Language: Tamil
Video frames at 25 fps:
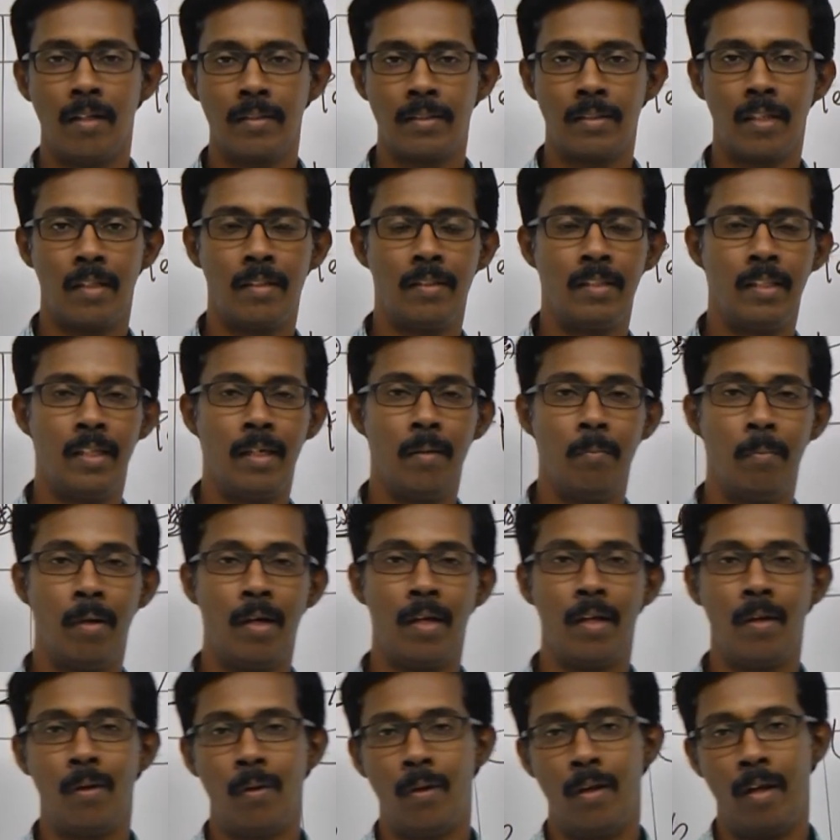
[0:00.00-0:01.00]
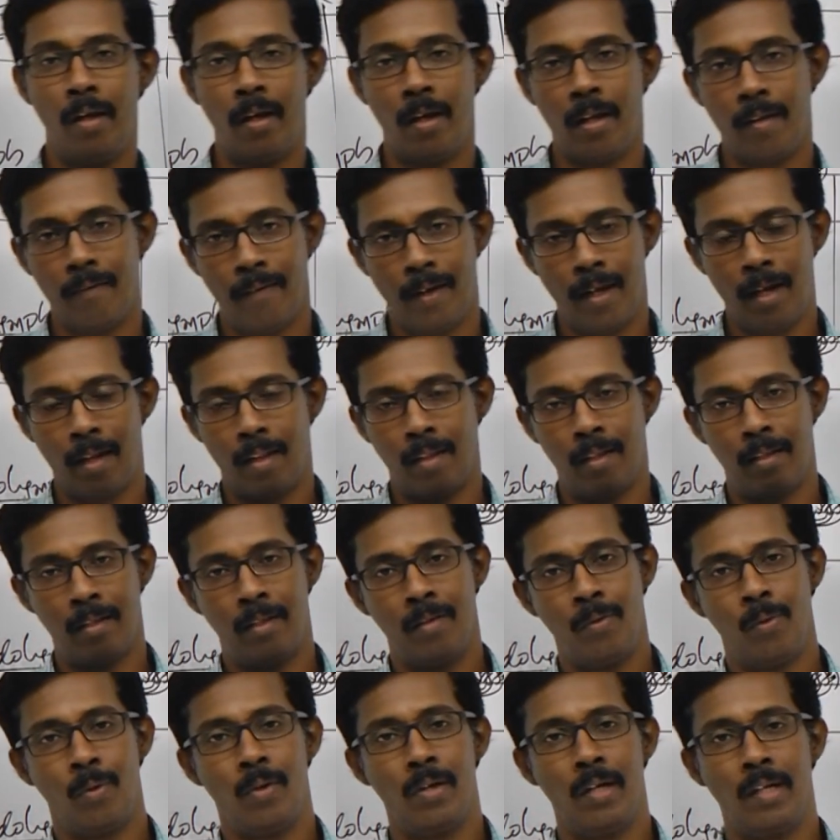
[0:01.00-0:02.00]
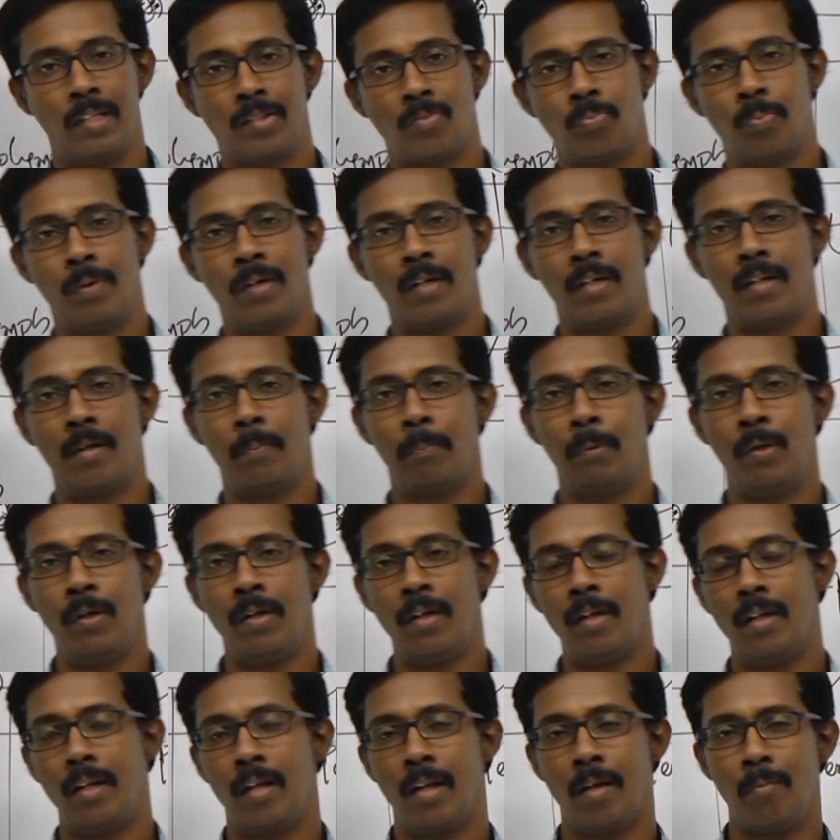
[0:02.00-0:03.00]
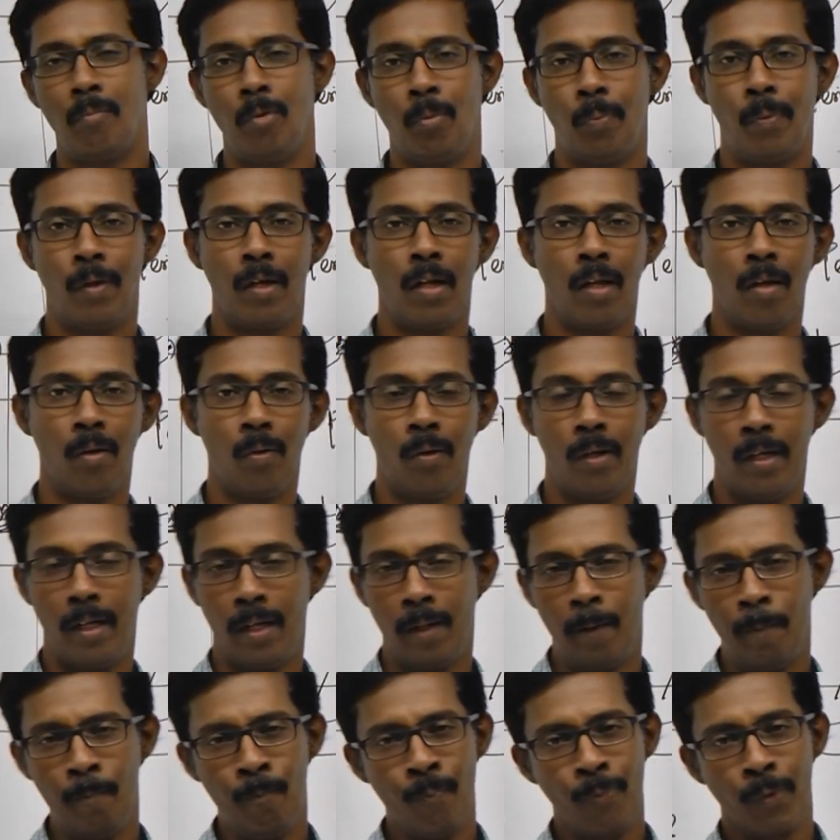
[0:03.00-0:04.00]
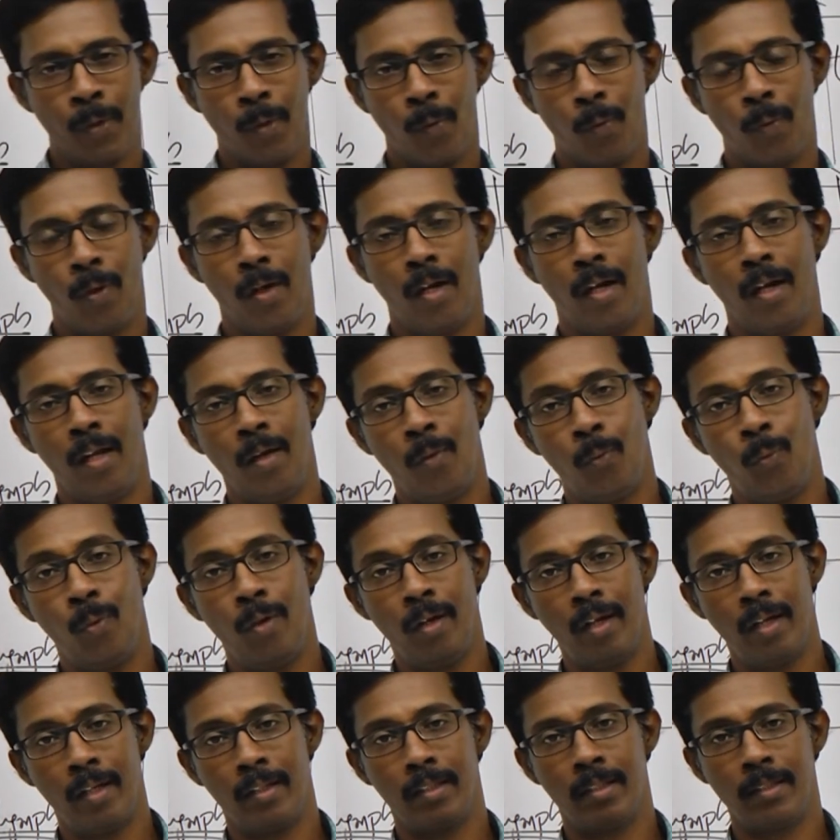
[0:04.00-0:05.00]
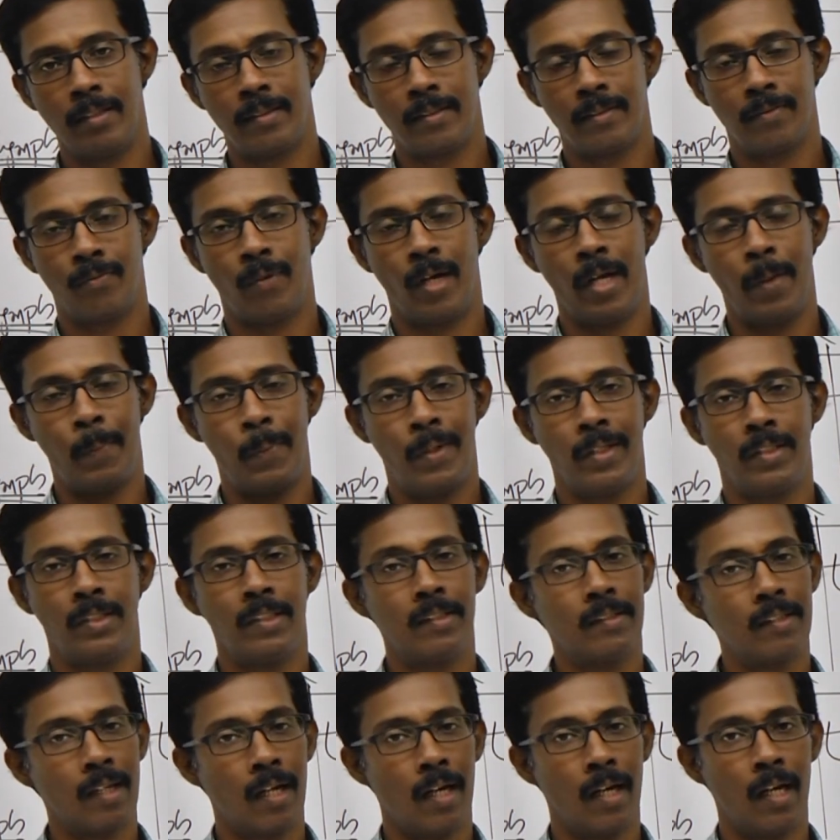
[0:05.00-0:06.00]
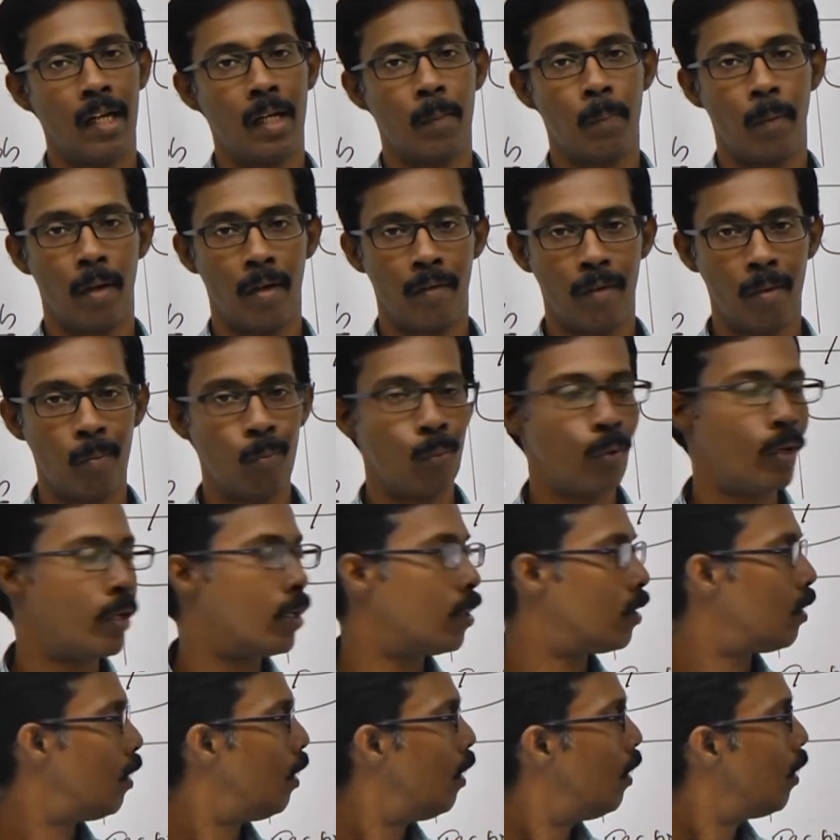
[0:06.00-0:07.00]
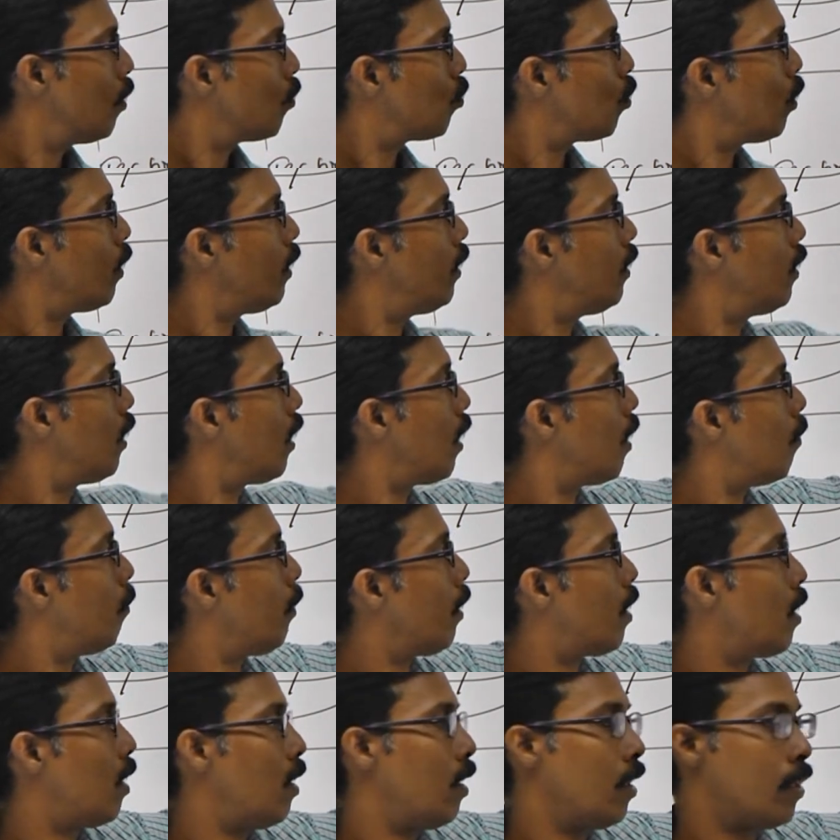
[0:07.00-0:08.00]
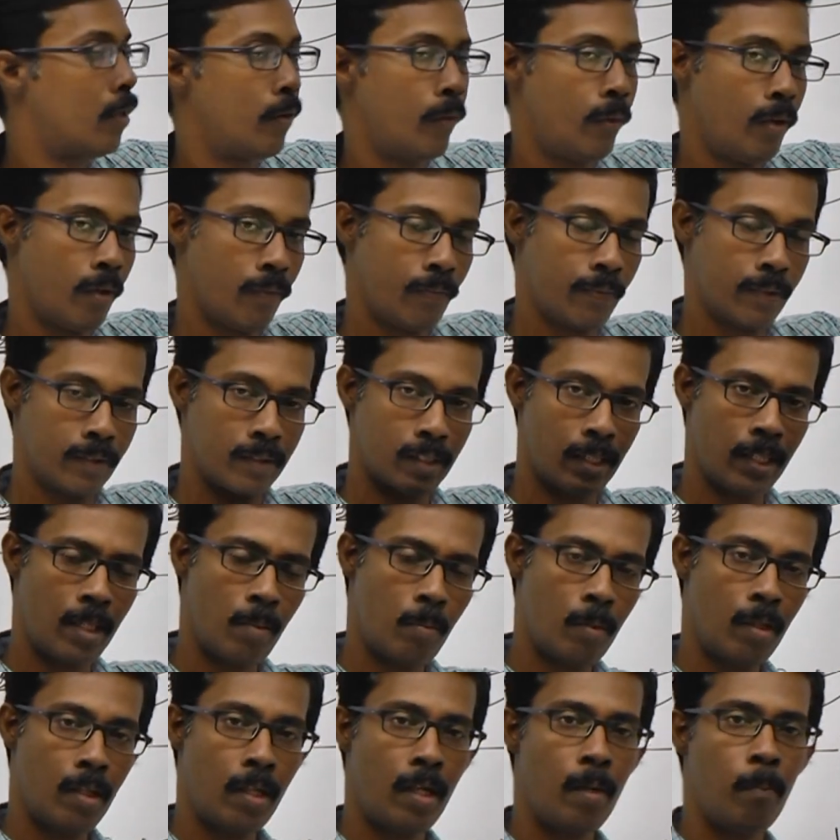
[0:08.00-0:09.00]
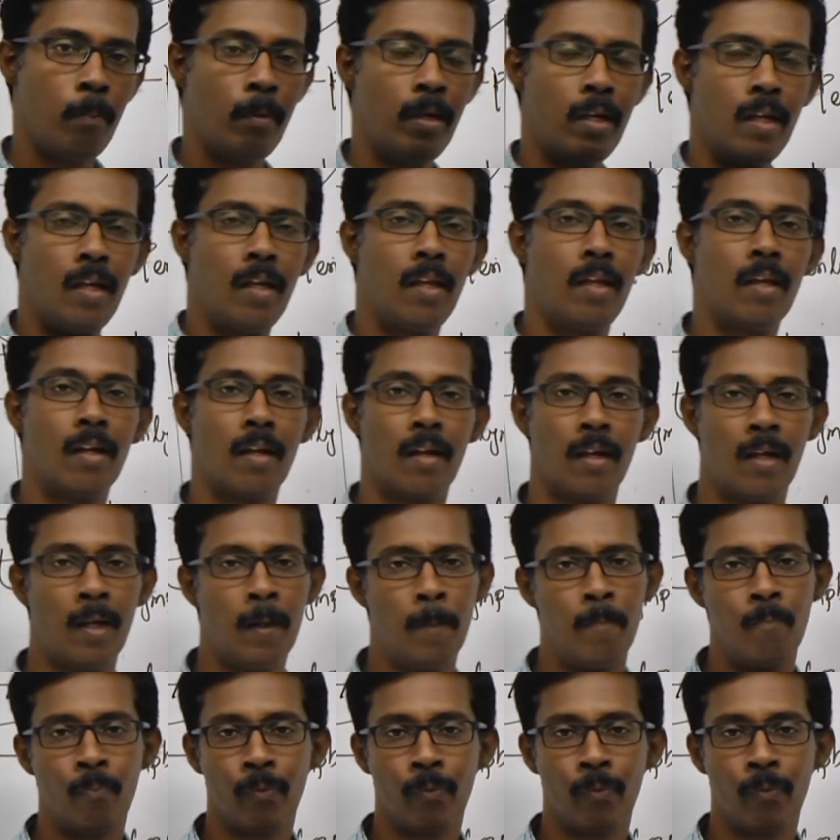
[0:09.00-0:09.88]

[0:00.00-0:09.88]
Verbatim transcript: சர்ஜரி மாதிரியோ இல்லைன்னா வேறு ஏதாவது ஒரு எக்ஸ்பர்ட்டை போயிட்டு நீங்கள் ரிமூவ் பண்ணால் ஒழிய உங்களால் உள்ளே அந்த வைப்ரேஷன்ஸை கண்டக்ட் பண்ணவே முடியாது ஸோ இது எல்லாமே கண்டக்டிவ் டெஃப்னஸ் அதே மாதிரி மிடில் இயரில்